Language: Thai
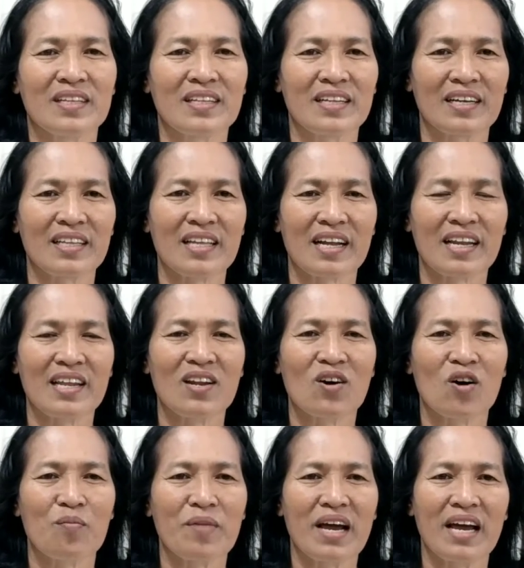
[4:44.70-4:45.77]
หลังจากที่ร
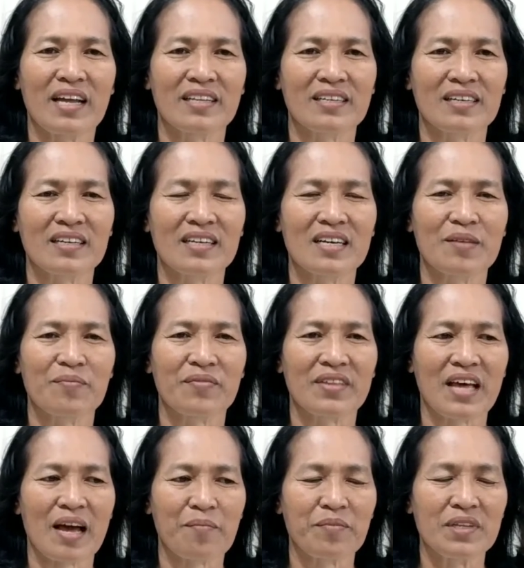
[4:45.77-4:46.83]
อมาถึงเกือบ
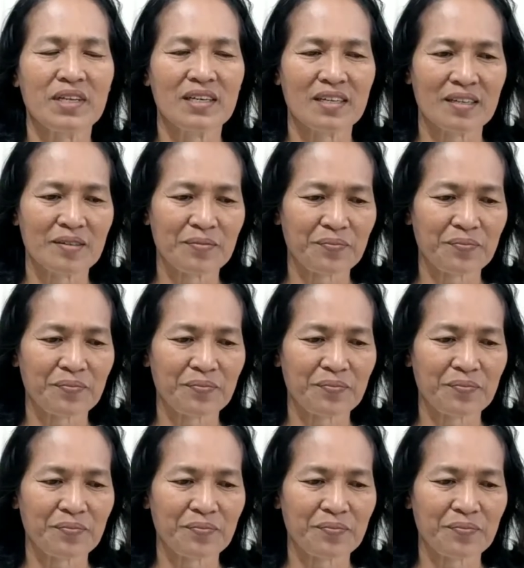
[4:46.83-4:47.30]
สามเดือน